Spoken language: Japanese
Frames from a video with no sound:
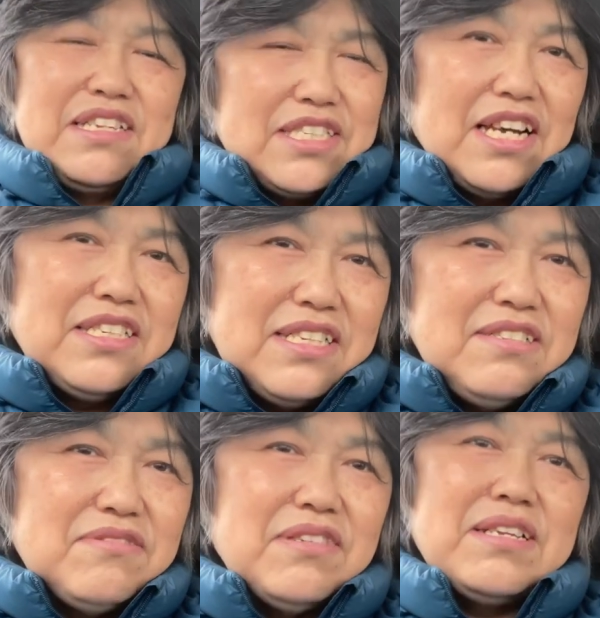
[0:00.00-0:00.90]
幸せっ
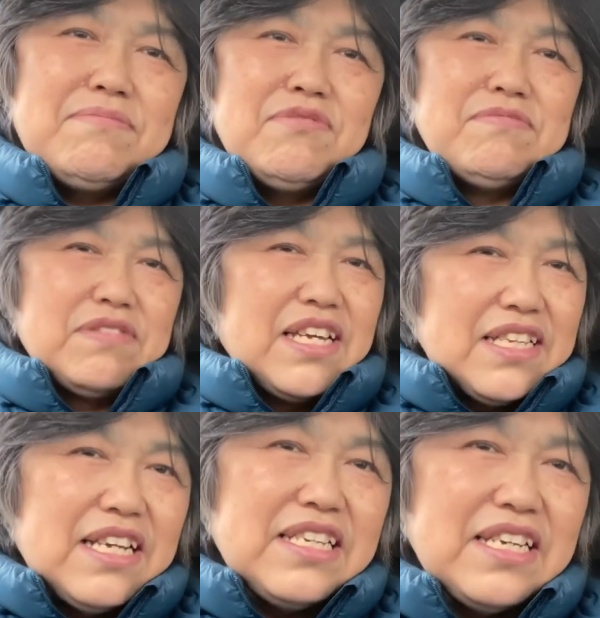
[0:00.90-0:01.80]
ていうのはね、もう無
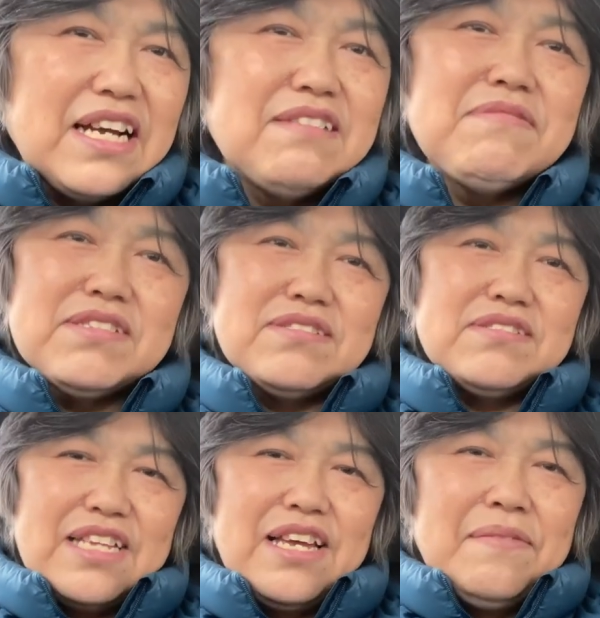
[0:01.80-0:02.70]
限大にあります
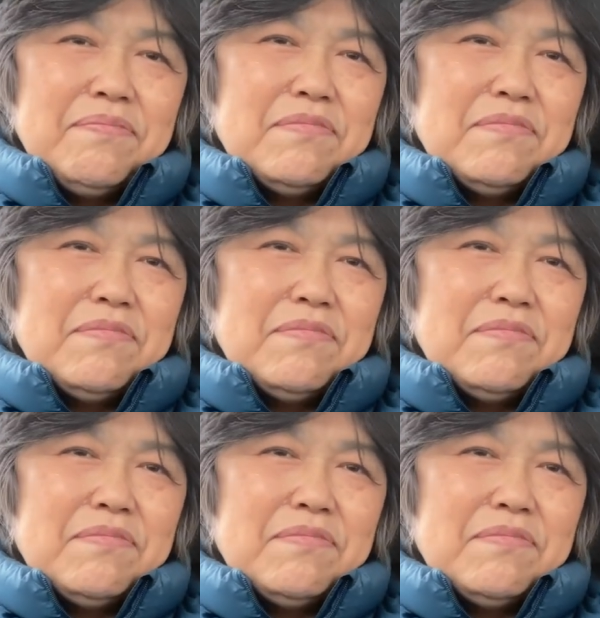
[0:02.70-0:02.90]
んで、